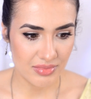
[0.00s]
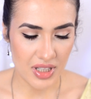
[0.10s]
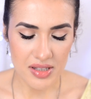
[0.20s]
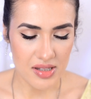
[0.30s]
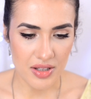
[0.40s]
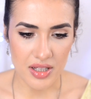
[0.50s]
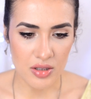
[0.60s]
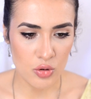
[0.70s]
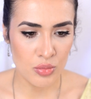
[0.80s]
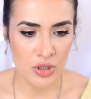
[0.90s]
я не знаю, я
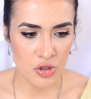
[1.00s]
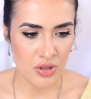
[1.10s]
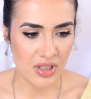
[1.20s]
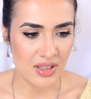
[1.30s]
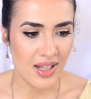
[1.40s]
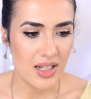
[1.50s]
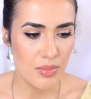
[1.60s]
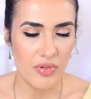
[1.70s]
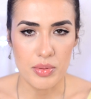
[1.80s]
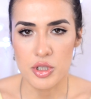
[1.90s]
не думала, что я
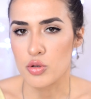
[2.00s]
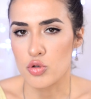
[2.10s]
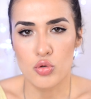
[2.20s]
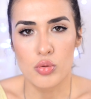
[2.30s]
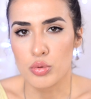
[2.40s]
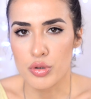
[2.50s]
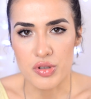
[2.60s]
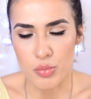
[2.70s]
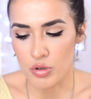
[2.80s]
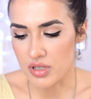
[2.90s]
когда-либо вообще эту штуку буду
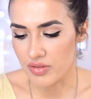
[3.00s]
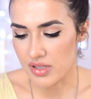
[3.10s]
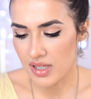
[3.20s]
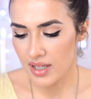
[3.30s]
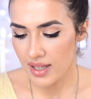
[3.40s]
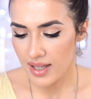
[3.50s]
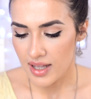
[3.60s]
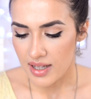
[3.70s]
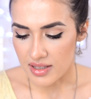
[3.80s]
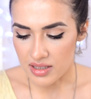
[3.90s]
использовать.
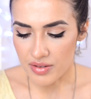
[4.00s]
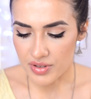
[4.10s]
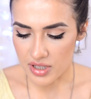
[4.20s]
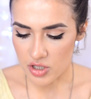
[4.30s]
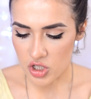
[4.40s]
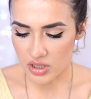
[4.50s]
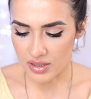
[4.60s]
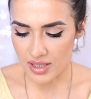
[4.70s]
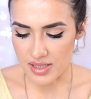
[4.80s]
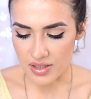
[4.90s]
Недавно я решила
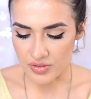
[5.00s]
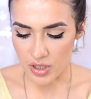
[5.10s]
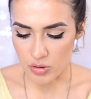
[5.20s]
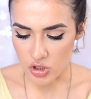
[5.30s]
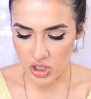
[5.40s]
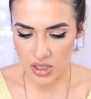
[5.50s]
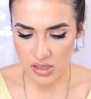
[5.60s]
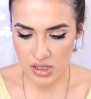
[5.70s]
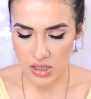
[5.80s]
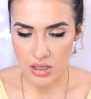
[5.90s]
дать ей второй
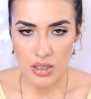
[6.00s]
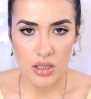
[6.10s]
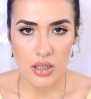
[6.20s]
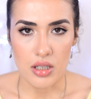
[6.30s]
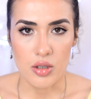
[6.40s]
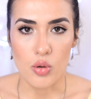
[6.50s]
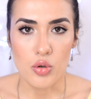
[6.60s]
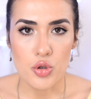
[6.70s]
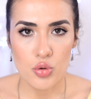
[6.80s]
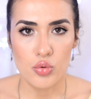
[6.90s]
шанс, и, о
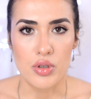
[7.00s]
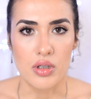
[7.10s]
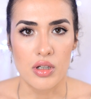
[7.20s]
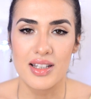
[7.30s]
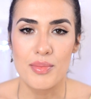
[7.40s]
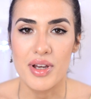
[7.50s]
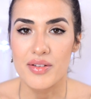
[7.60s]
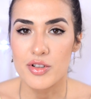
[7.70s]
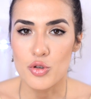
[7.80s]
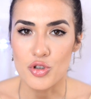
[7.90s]
чудо, на моей
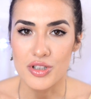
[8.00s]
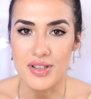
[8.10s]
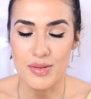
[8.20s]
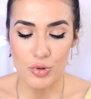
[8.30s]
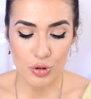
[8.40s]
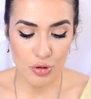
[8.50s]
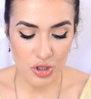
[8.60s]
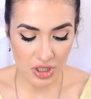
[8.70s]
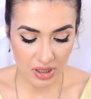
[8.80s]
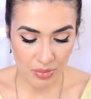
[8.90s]
высушенной зимой
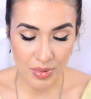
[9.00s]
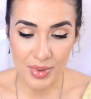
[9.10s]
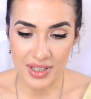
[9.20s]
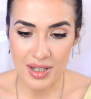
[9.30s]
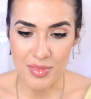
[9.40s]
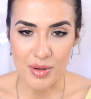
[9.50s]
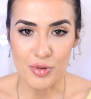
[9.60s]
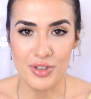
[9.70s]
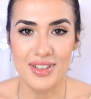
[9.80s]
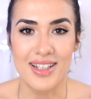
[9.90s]
коже этот бибикрем
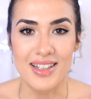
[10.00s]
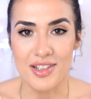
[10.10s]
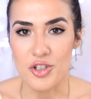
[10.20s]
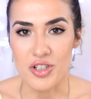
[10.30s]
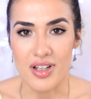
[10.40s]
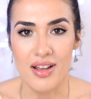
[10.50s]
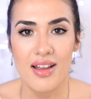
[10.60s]
работает отлично.